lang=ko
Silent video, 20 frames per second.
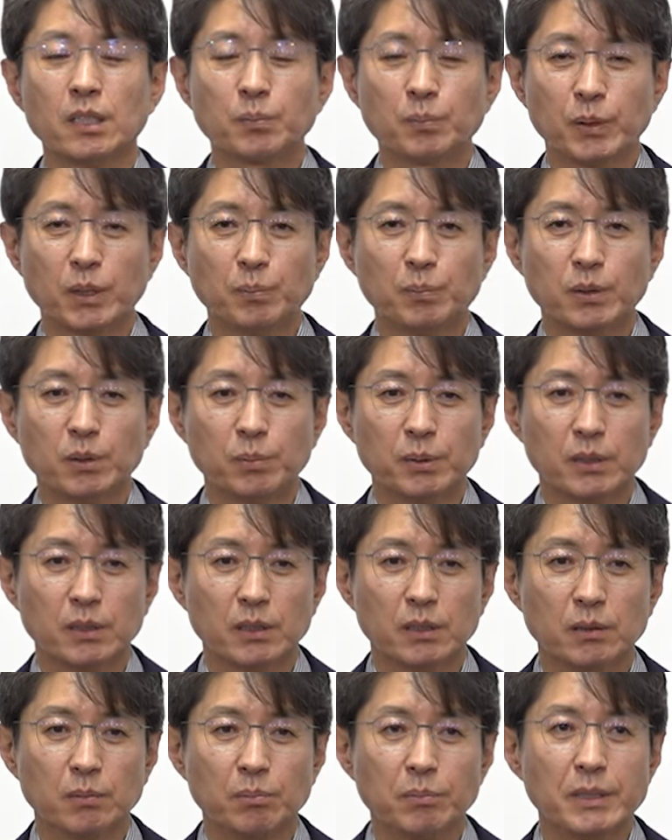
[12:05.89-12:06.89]

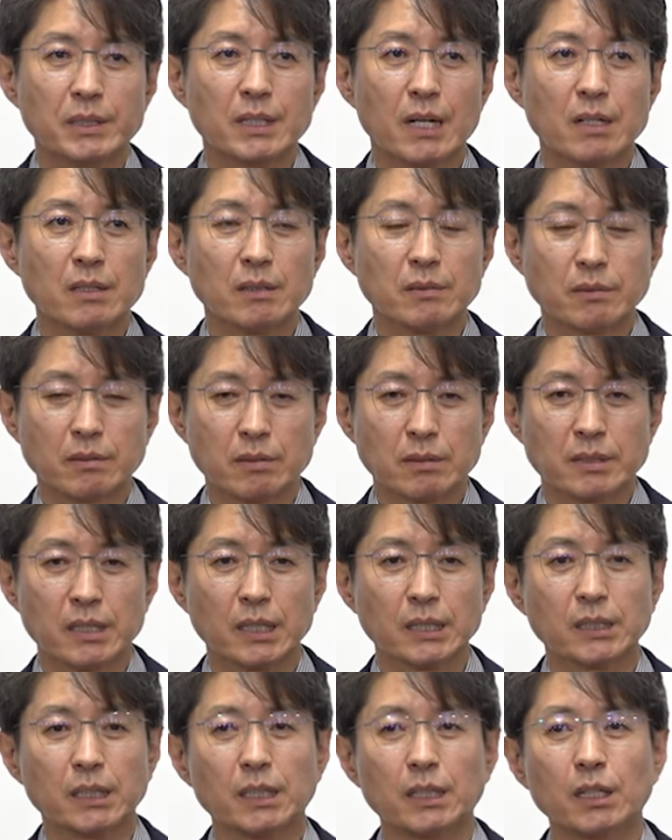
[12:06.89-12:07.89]
특별법은
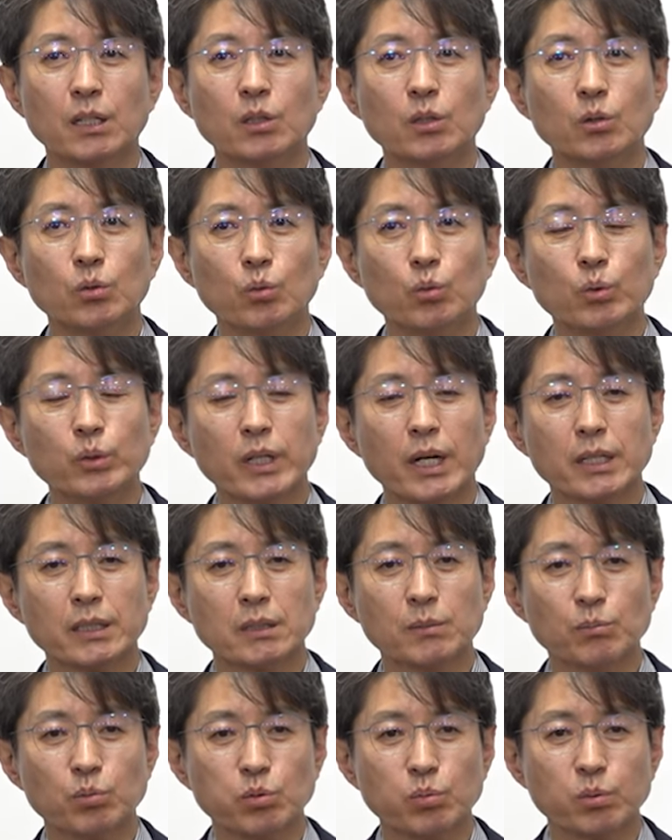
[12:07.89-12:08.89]
민간건설사가
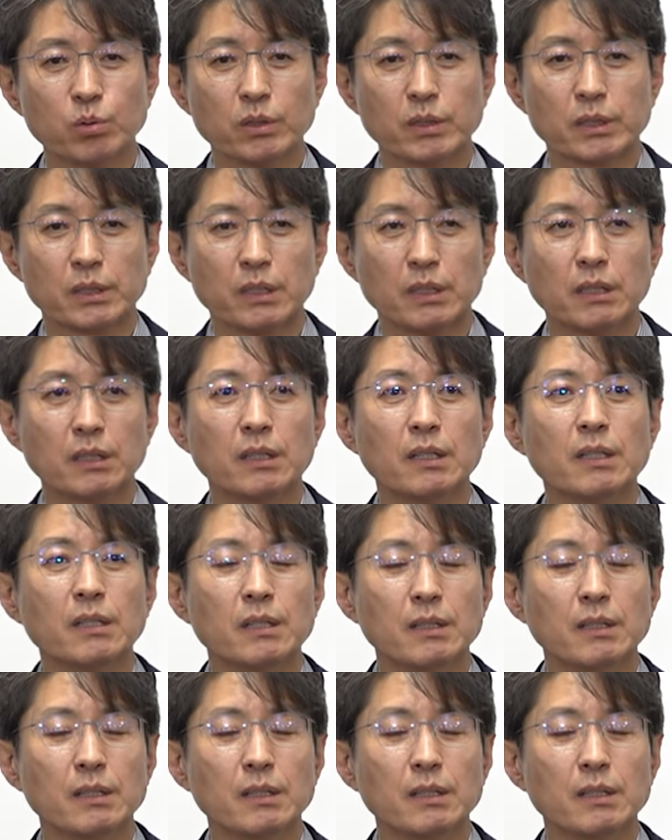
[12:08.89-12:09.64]
우려하는 부분들을